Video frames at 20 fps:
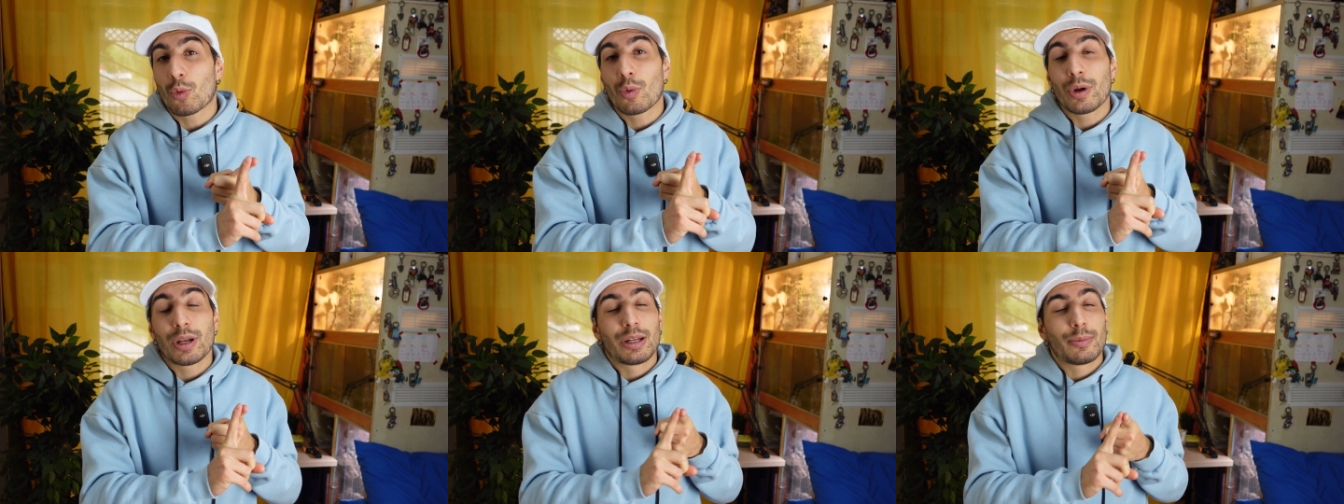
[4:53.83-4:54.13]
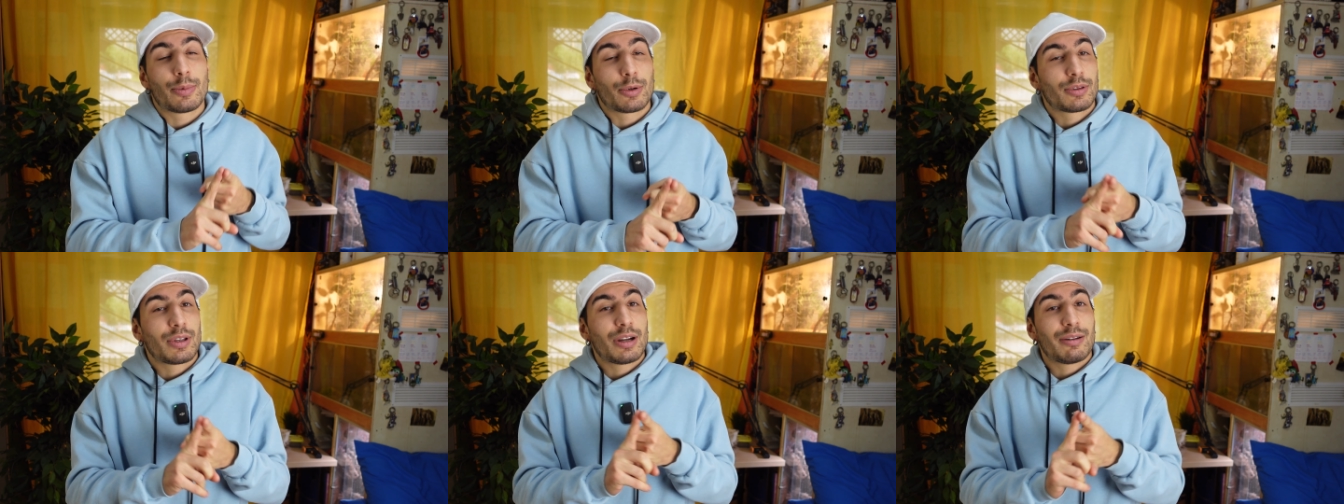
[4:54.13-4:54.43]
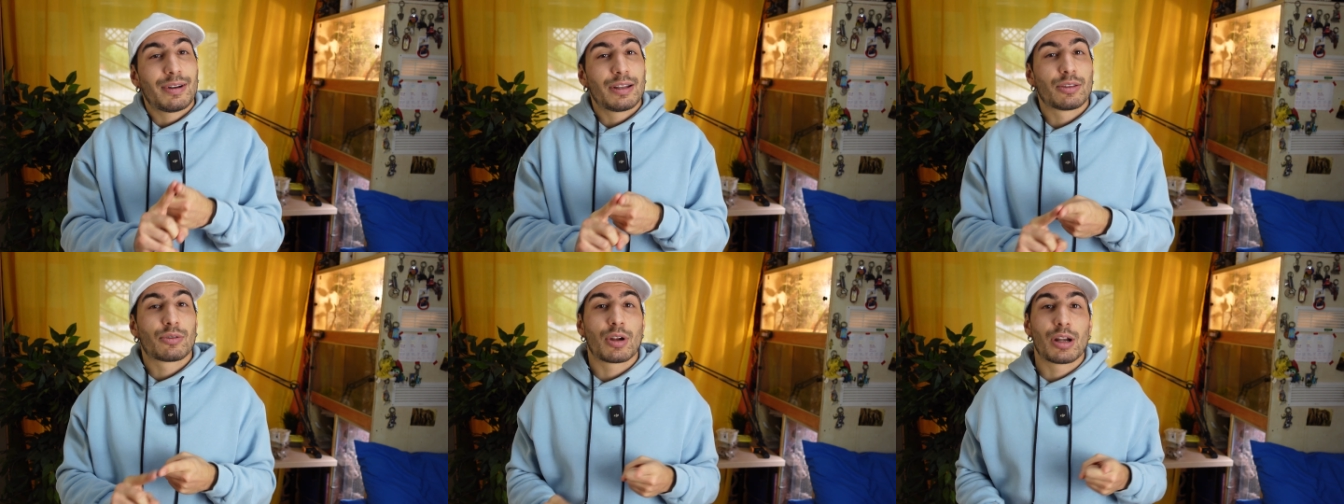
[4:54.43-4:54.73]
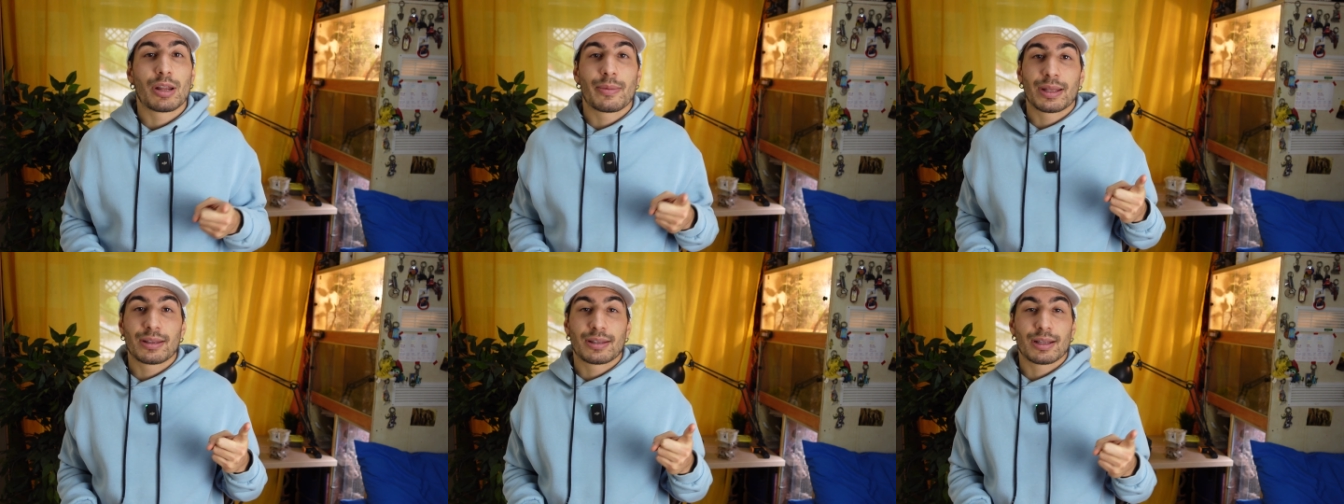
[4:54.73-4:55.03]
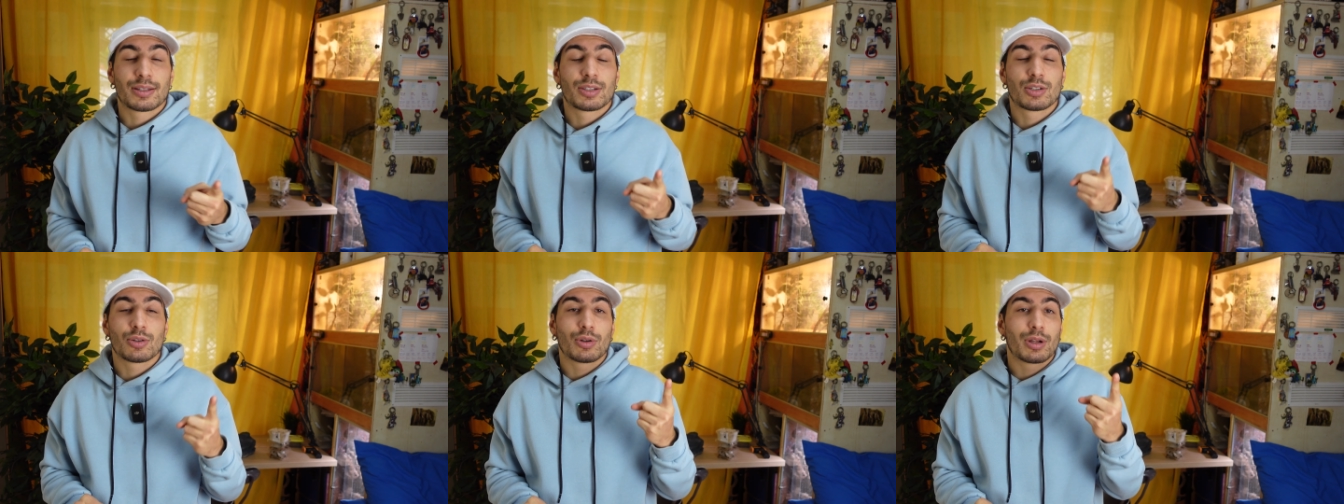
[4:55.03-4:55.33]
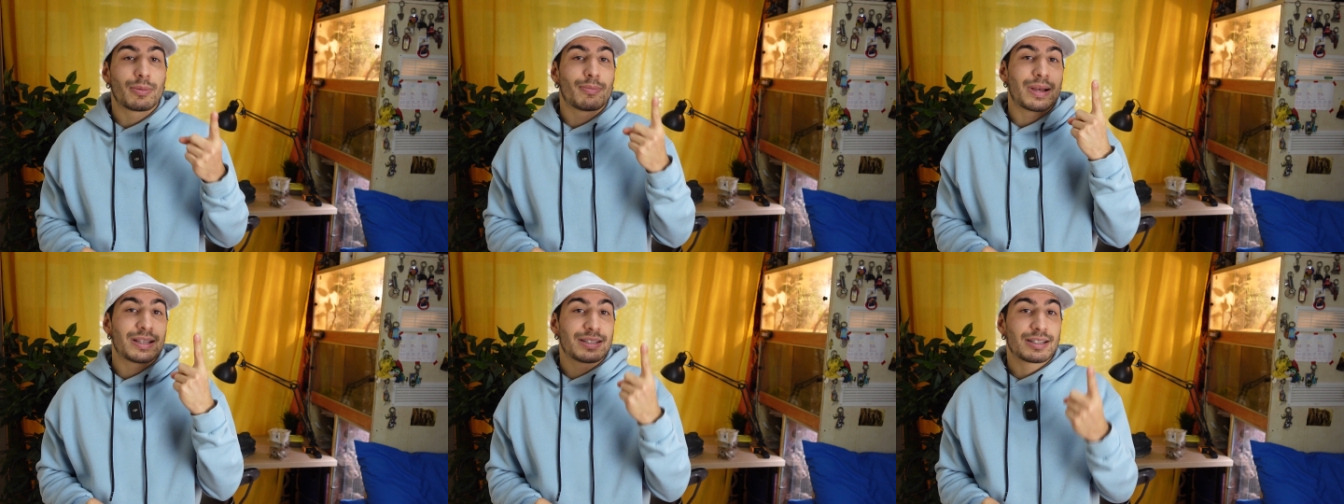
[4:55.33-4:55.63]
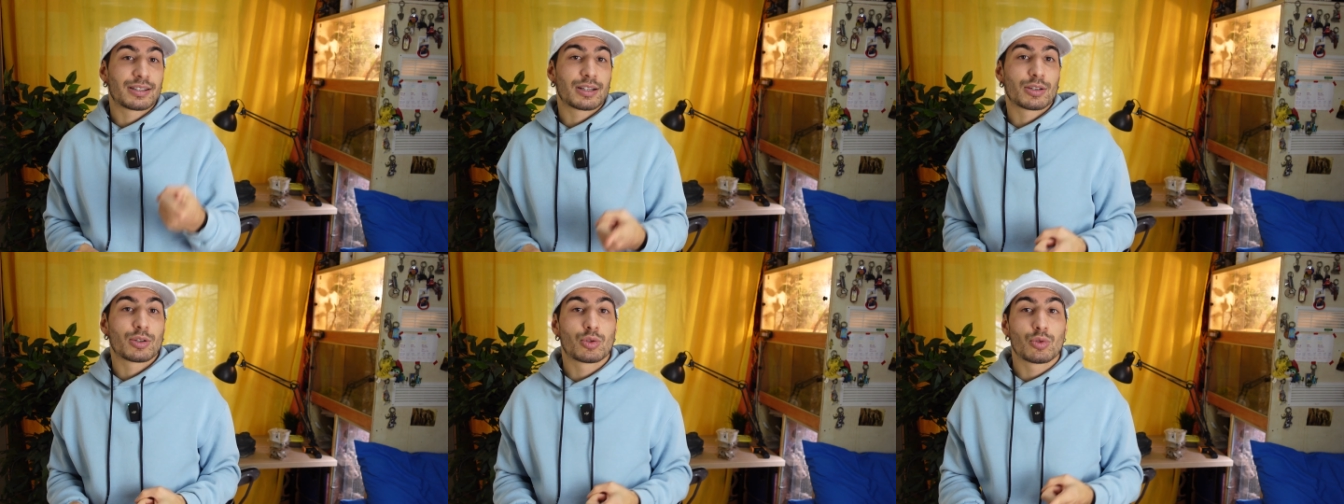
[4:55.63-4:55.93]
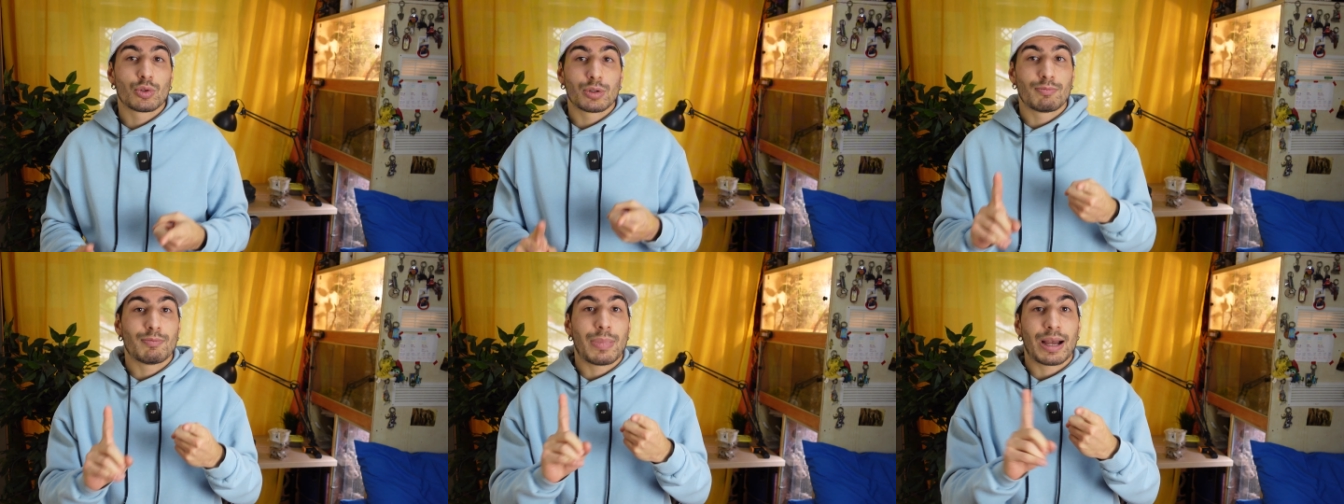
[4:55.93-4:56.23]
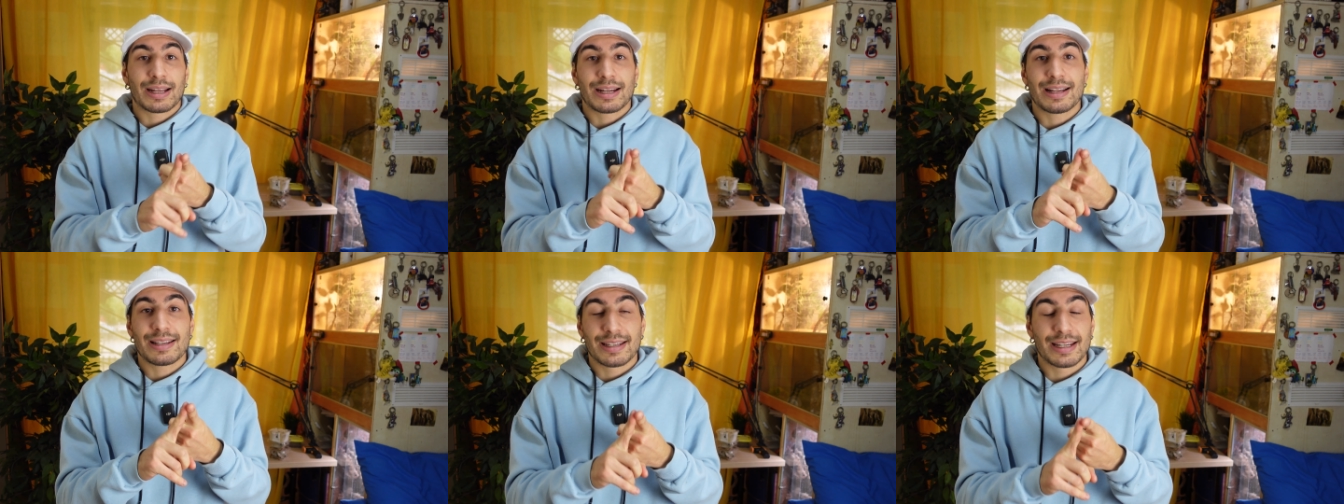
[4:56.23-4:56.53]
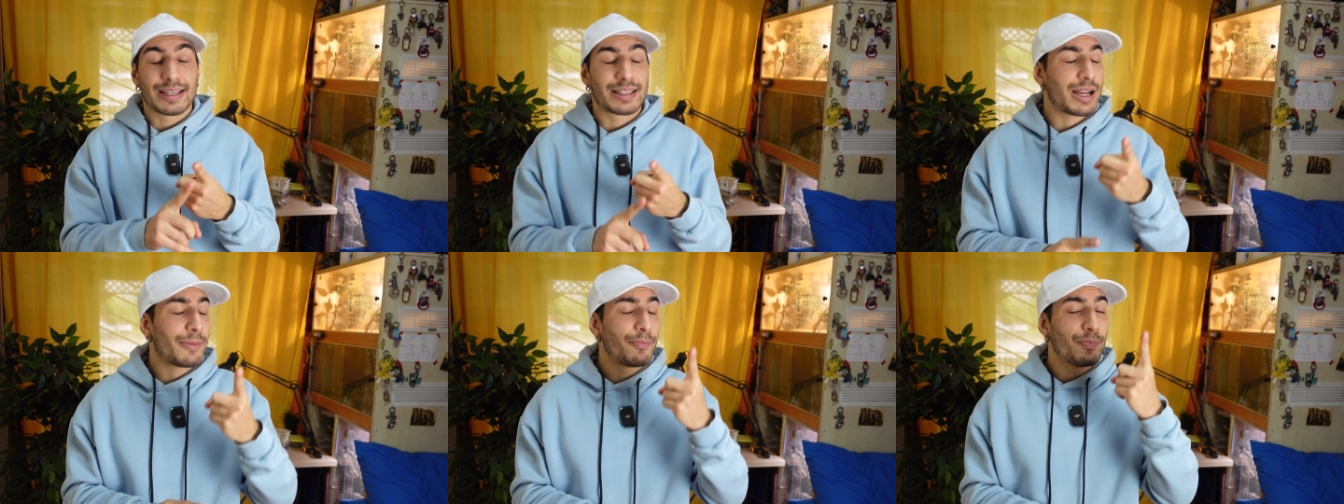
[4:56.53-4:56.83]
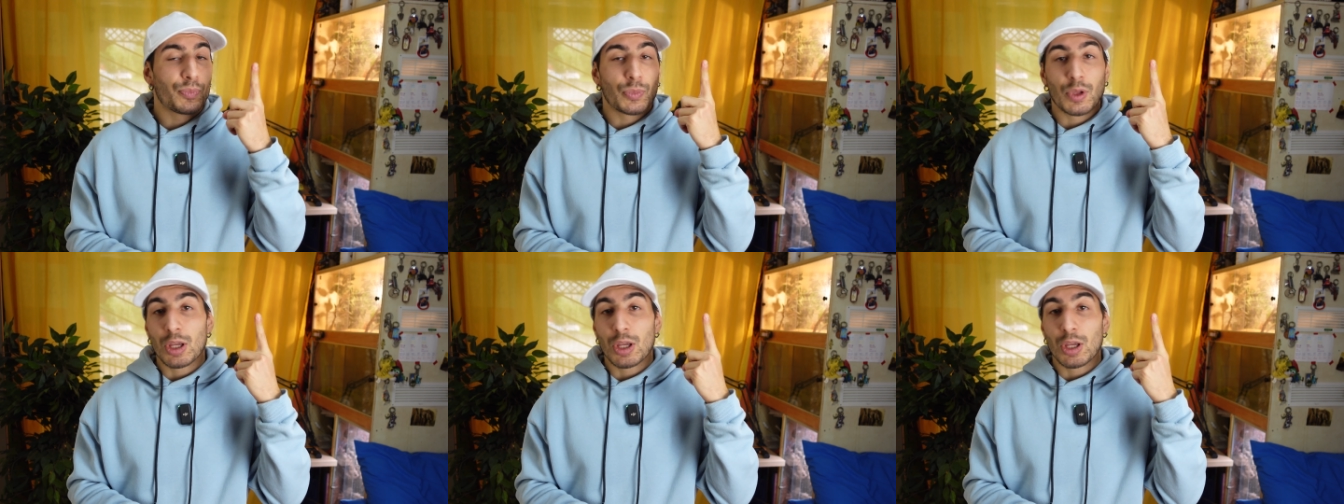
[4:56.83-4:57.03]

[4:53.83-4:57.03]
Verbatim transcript: quindi portare avanti un'alimentazione basata sui baghi da seta